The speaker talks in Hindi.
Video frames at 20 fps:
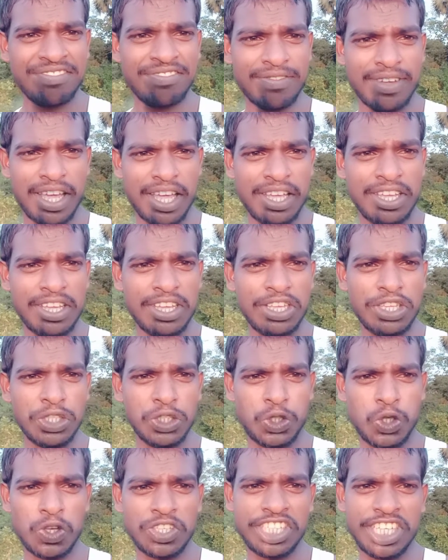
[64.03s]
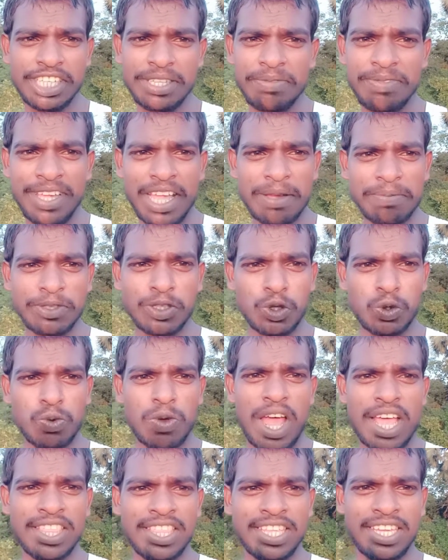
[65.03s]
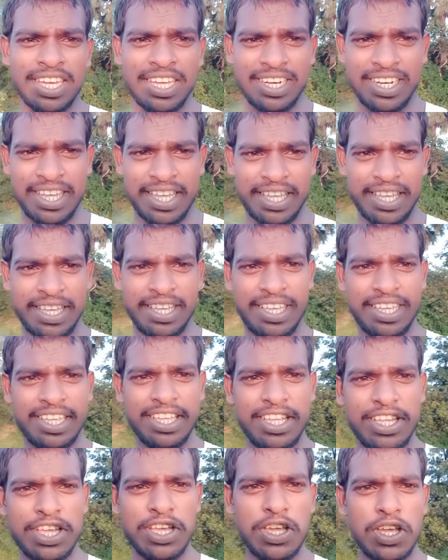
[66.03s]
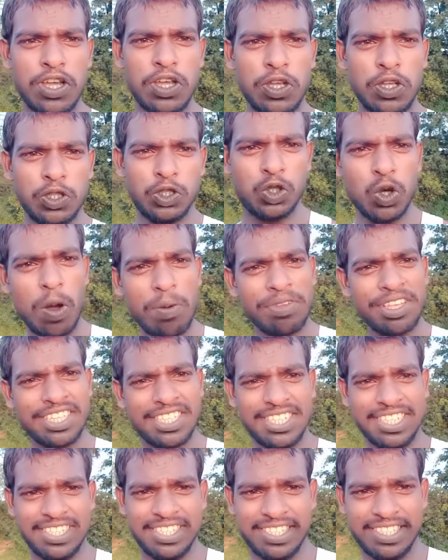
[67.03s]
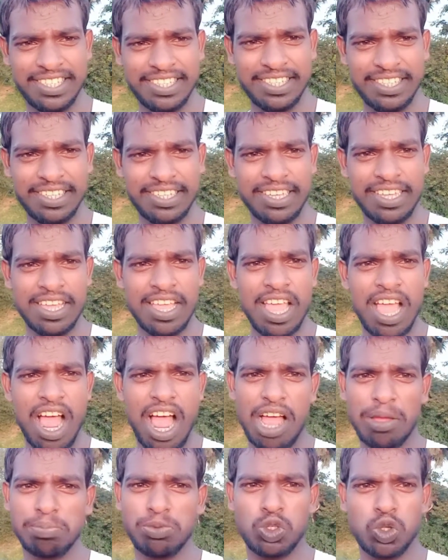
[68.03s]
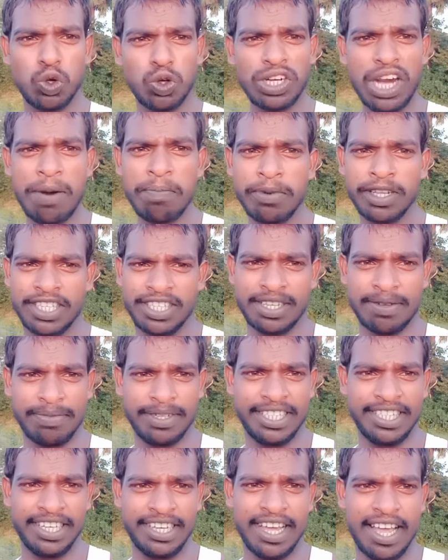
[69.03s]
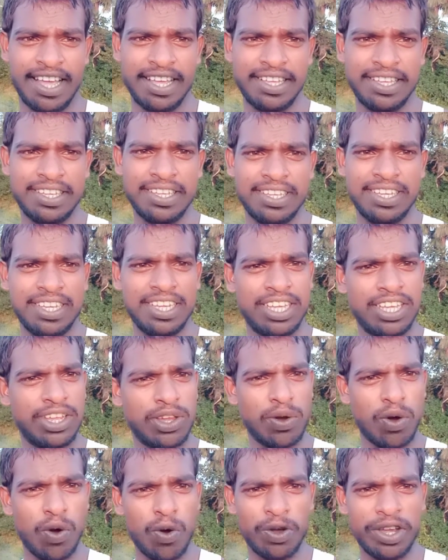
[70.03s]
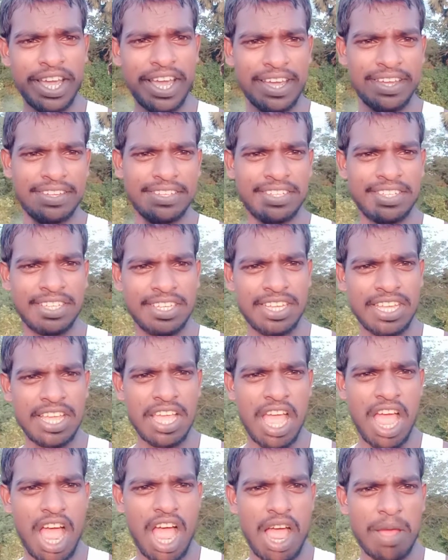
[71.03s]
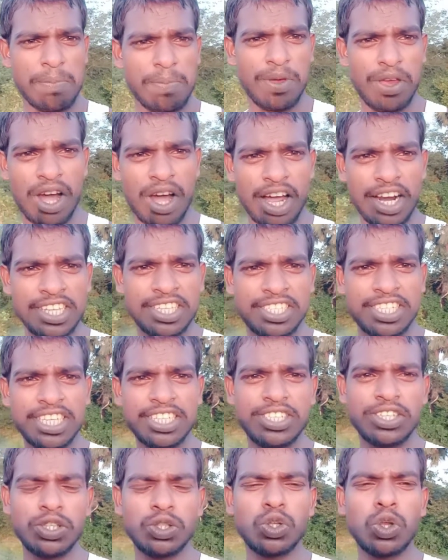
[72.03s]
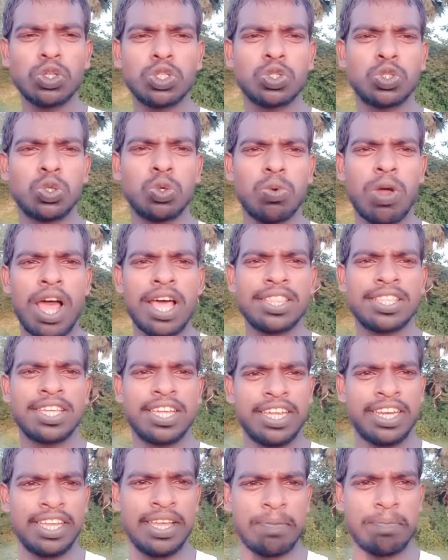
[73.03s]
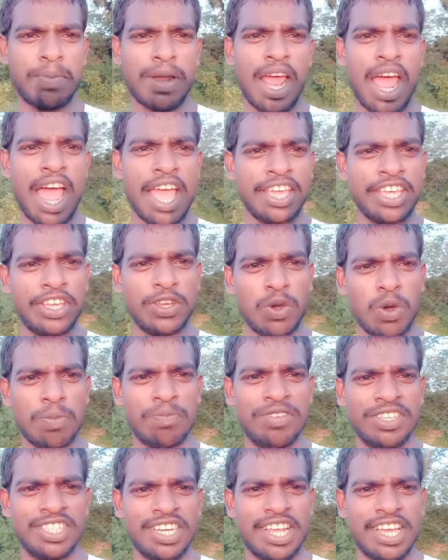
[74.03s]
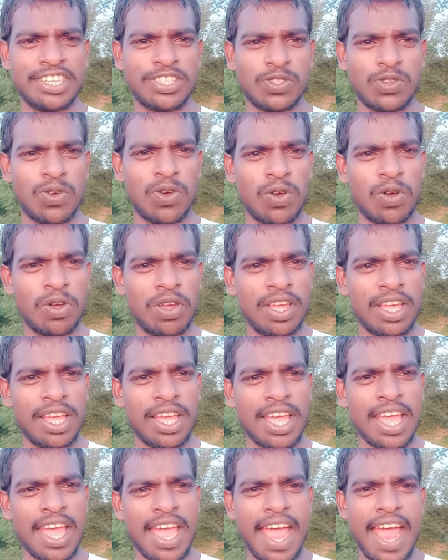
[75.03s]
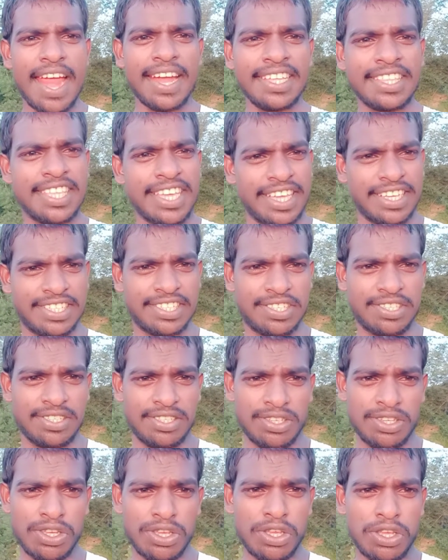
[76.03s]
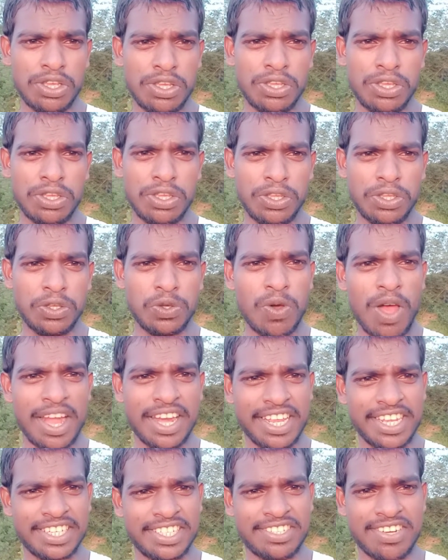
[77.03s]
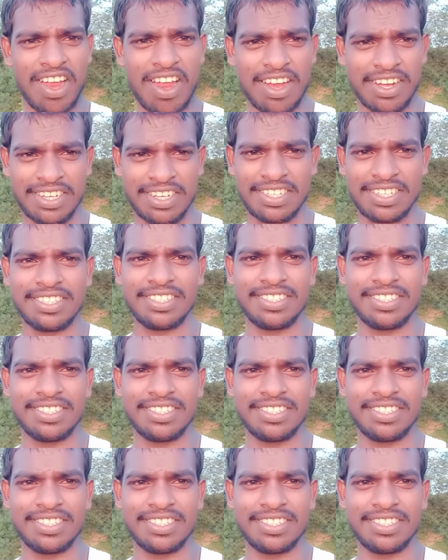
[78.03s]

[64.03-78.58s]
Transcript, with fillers: में जो चीज़ भी आप शुरुआत कर रहे हैं जो भी चीज़ आप छोटा मत समझिएगा ओके अब हर चीज़ जो शुरुआत कर रहे हैं पढ़ाई हो बिजनेस हो एनी थिंग्स यू आर स्टार्ट